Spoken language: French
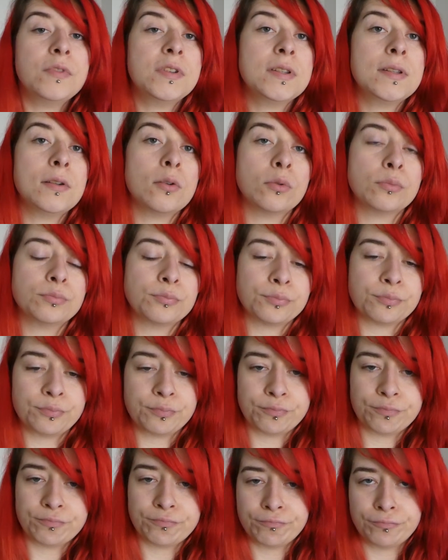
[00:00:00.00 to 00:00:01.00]
vidéo.
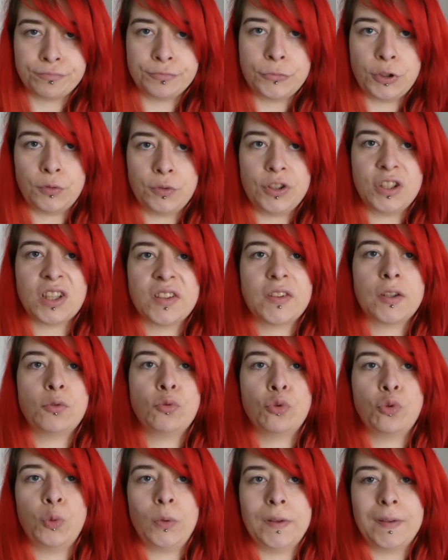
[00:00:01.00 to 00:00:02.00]
Je vais vous dire ça
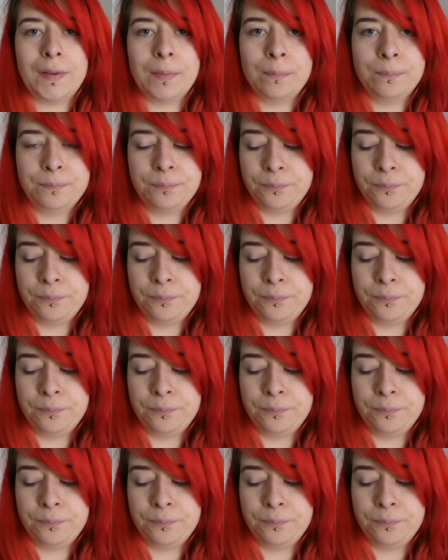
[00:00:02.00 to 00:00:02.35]
tout de suite.